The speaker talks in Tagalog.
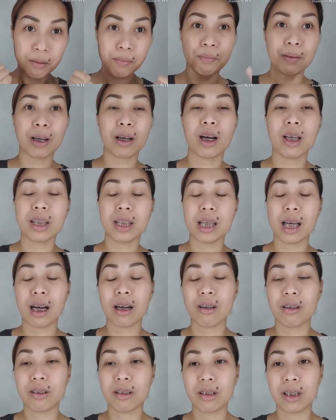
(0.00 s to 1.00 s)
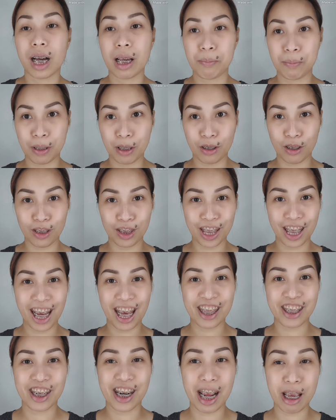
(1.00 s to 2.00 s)
May konti akong, I mean, konting
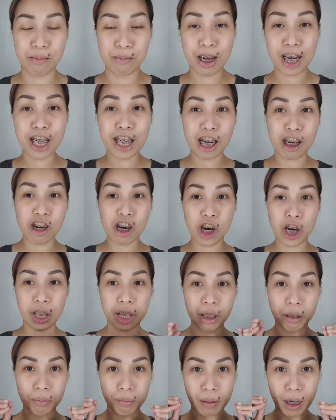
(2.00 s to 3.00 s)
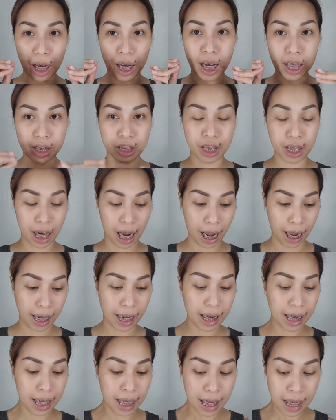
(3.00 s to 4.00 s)
under eye. Meron akong konting black under eye.